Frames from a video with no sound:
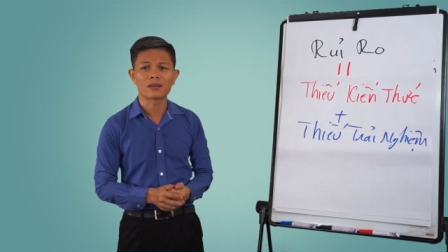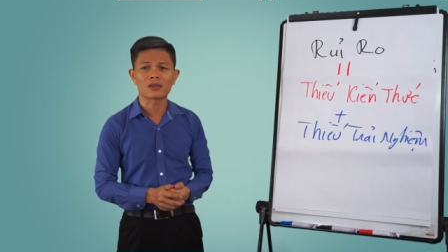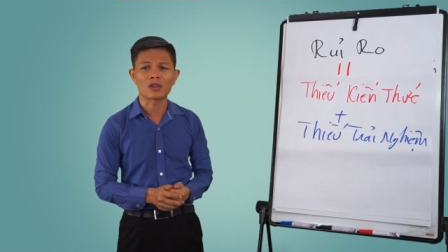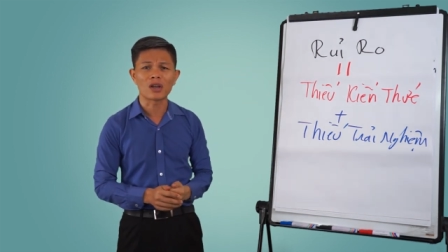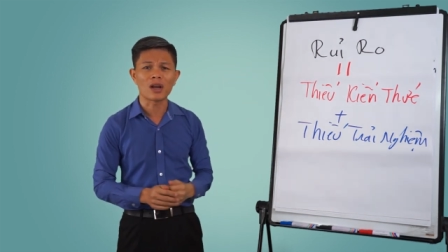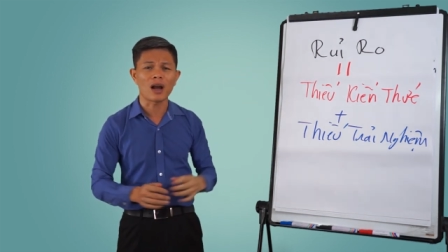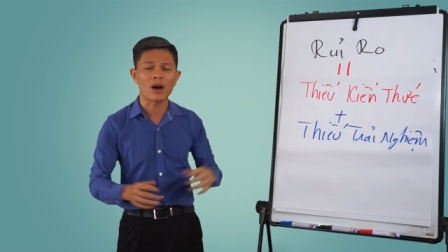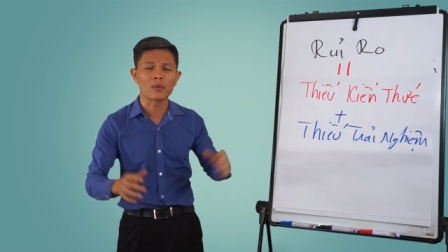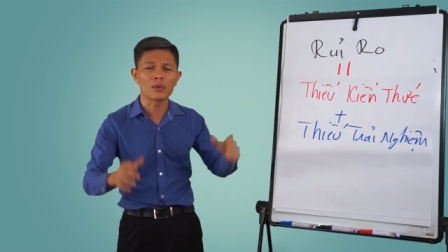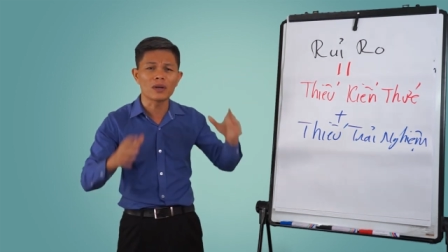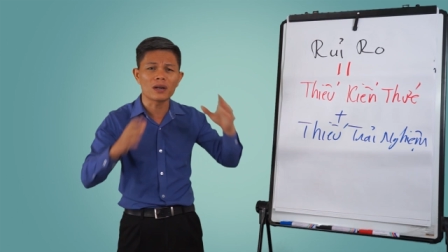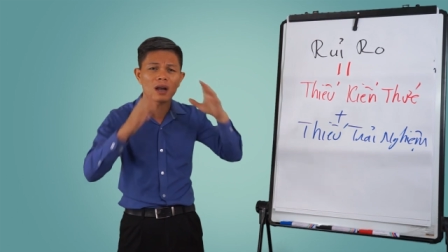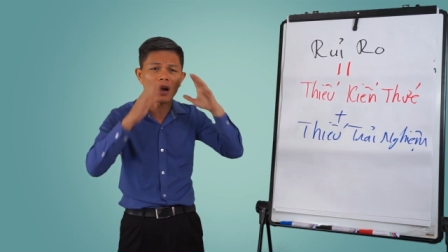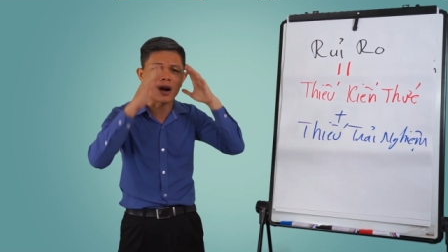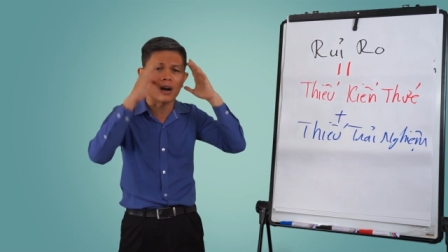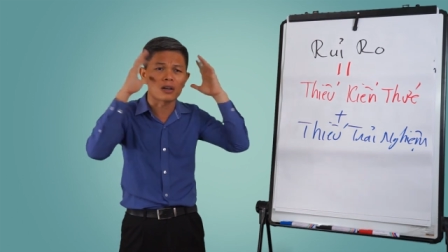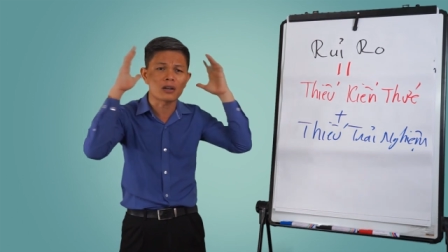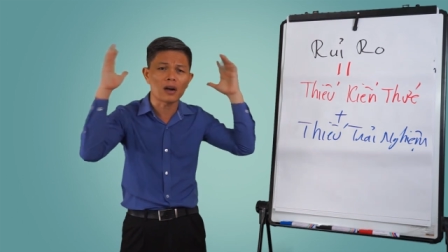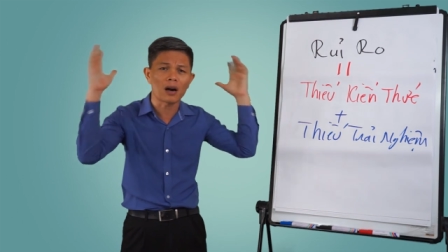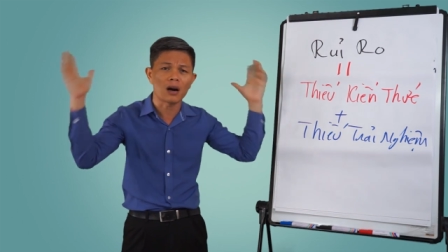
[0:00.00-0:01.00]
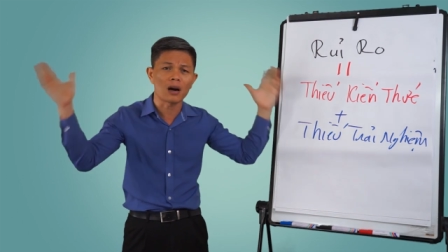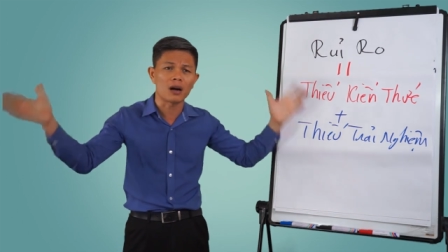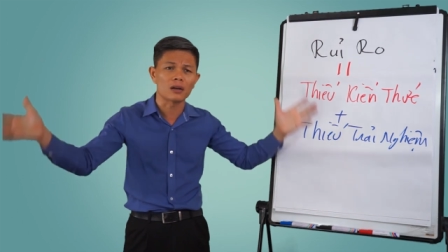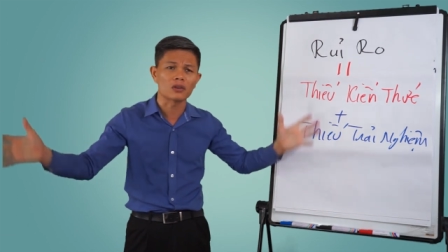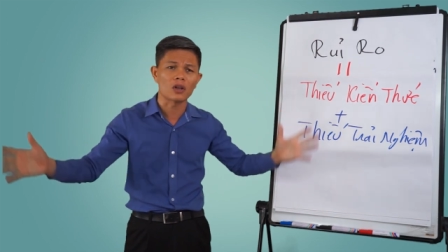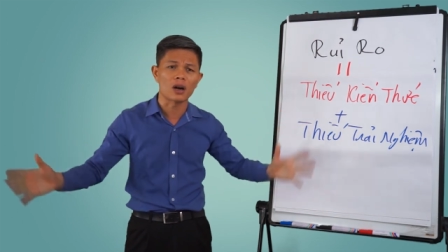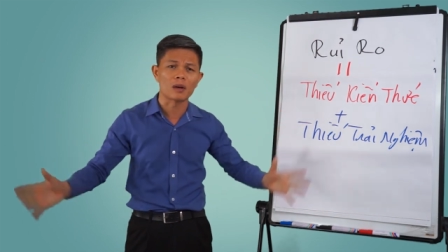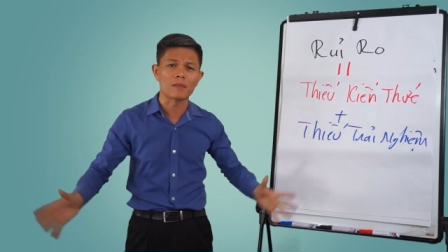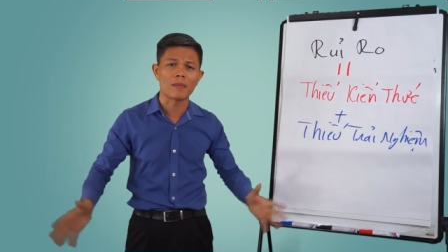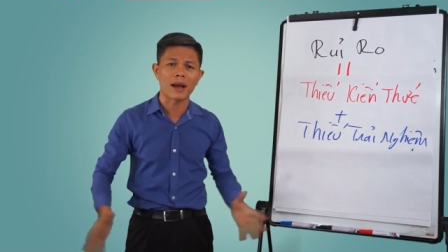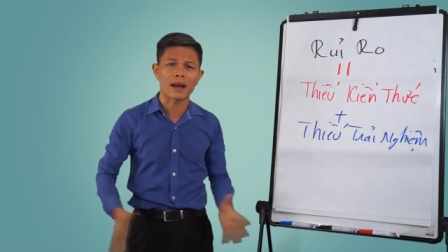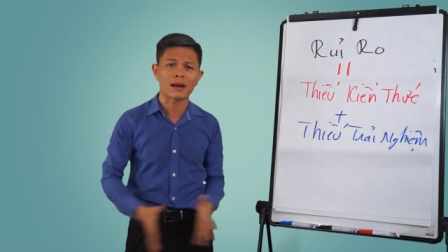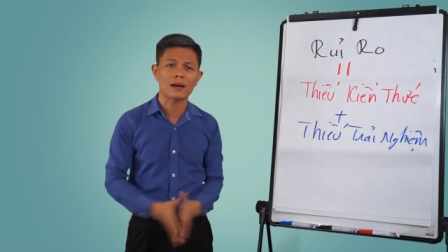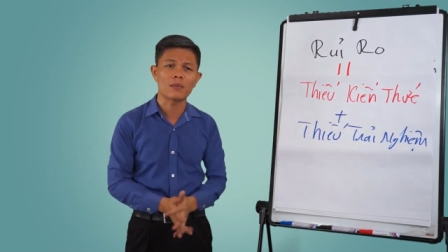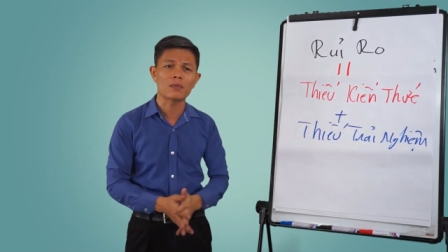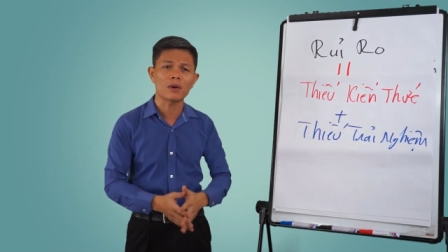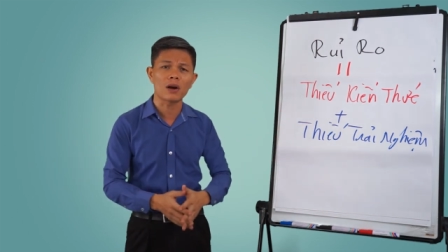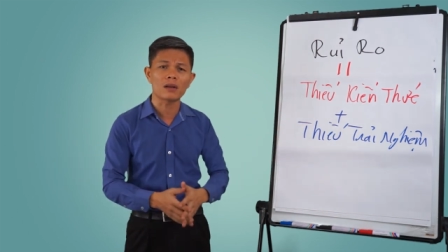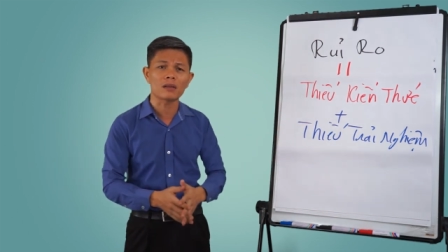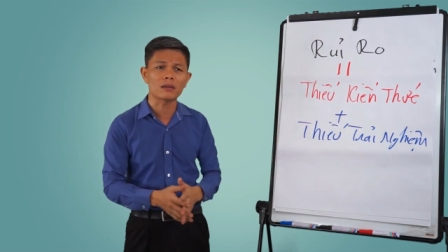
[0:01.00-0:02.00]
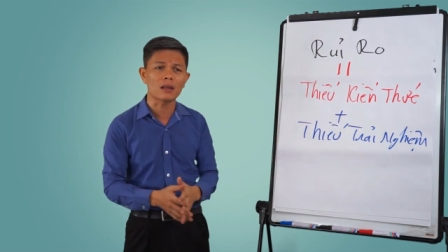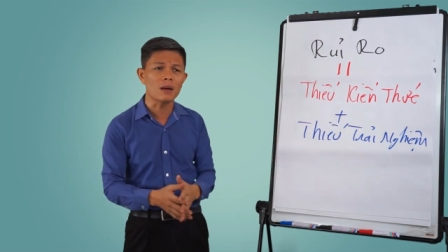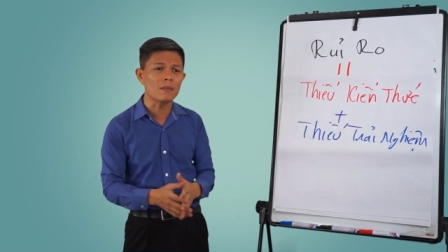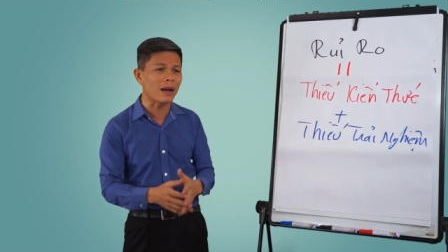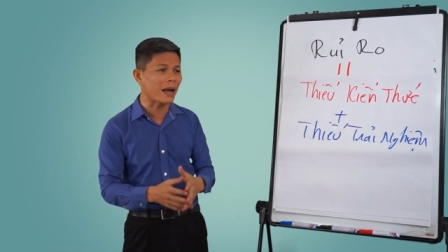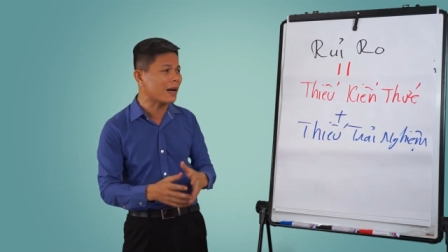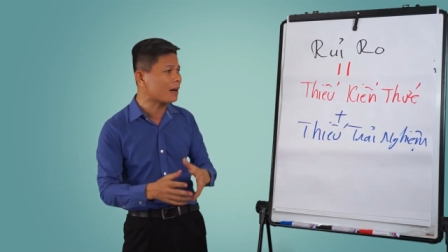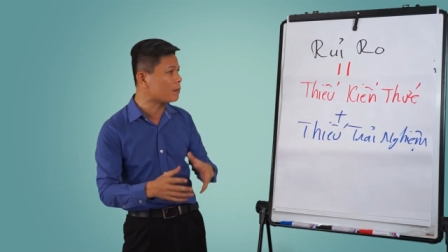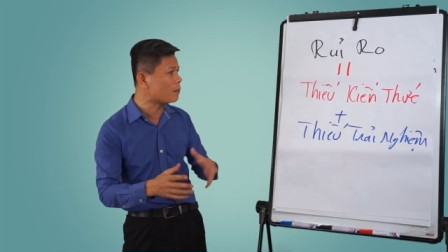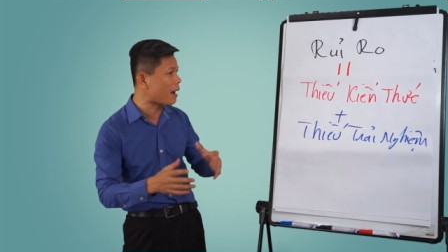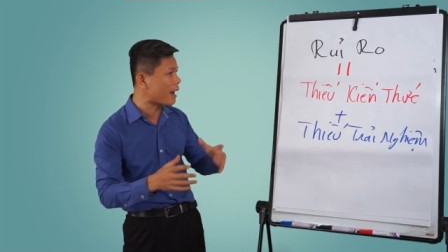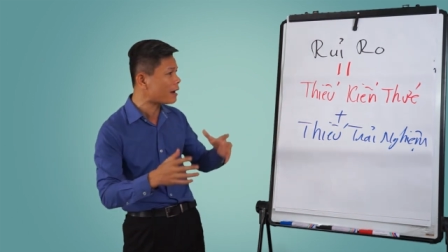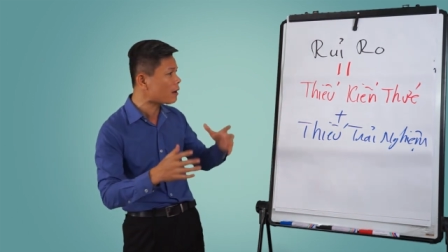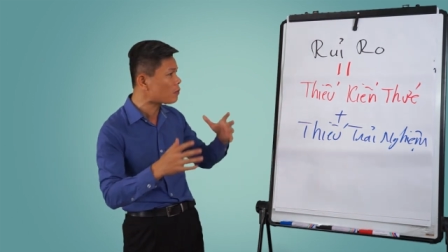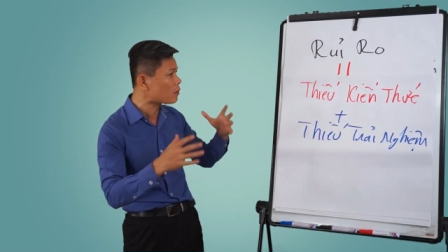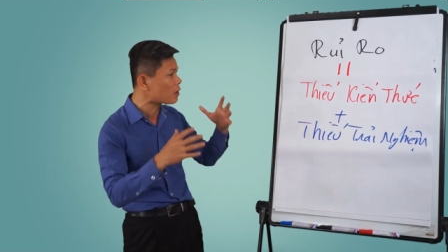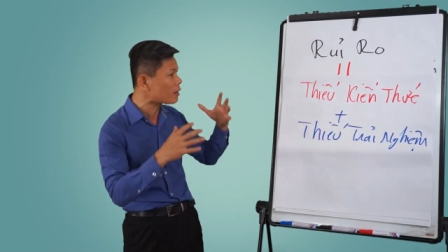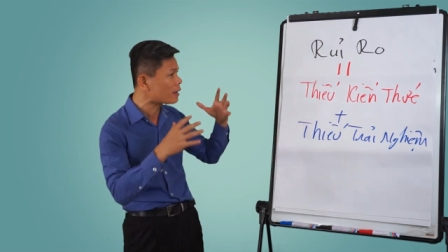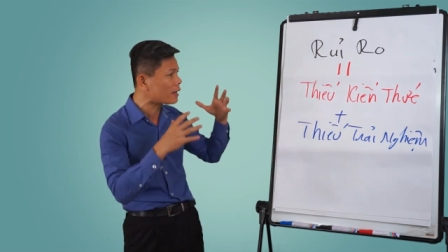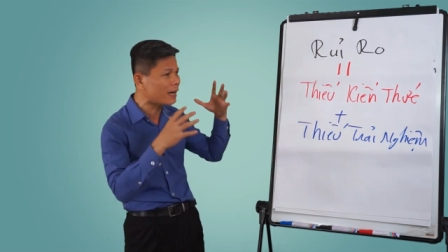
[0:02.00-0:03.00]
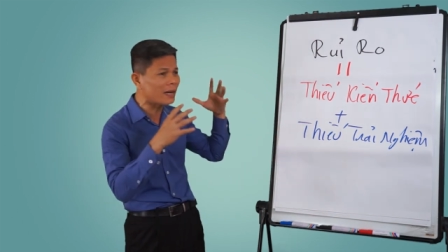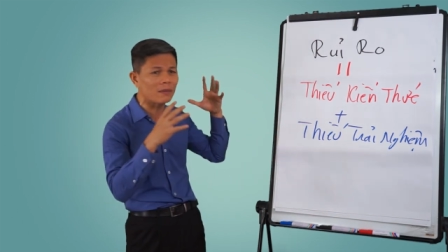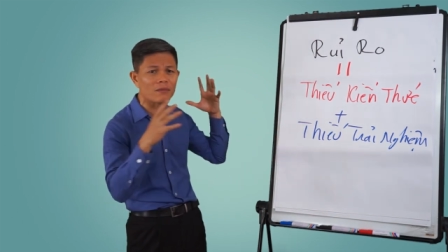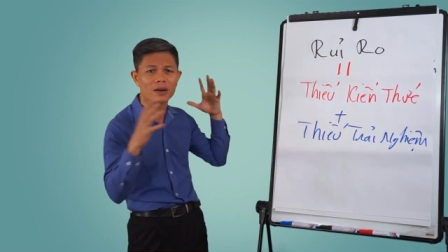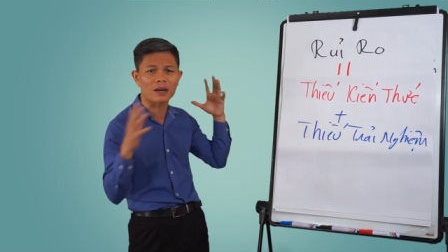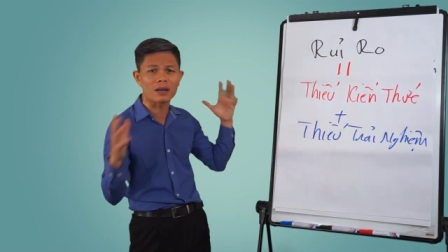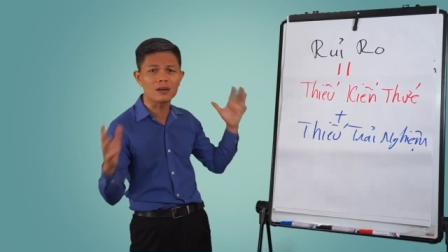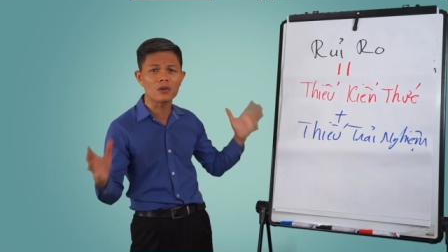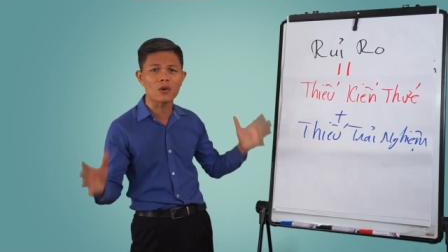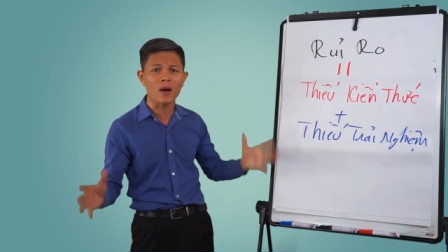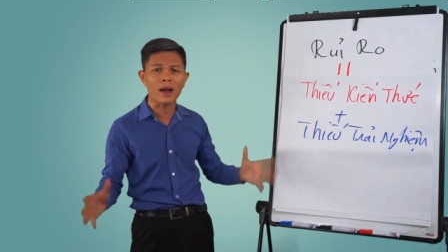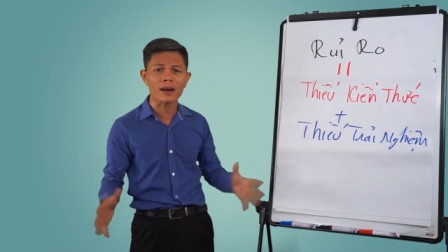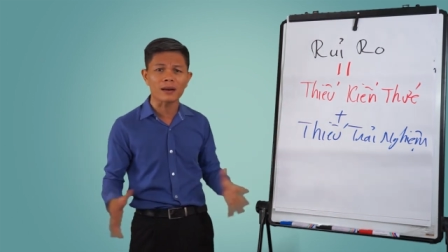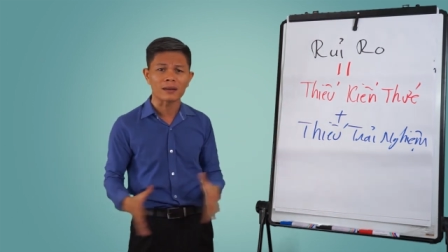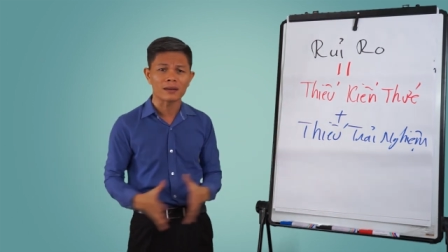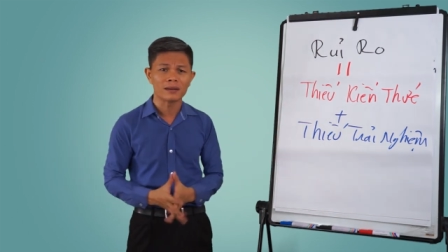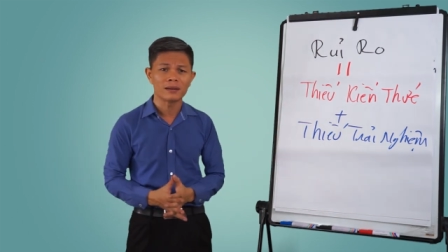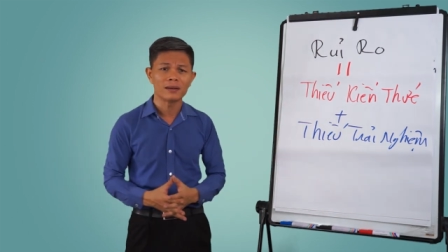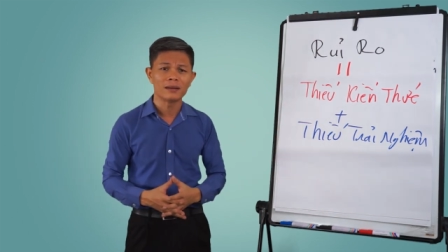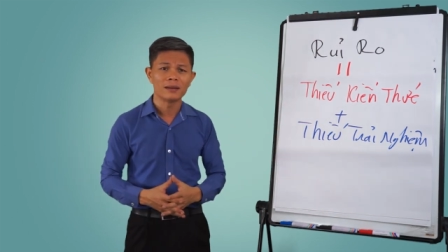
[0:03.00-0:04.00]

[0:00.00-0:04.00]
thì hầu như là hoàn toàn bạn không có. Tóm lại là bạn không có cái khái niệm về kinh doanh,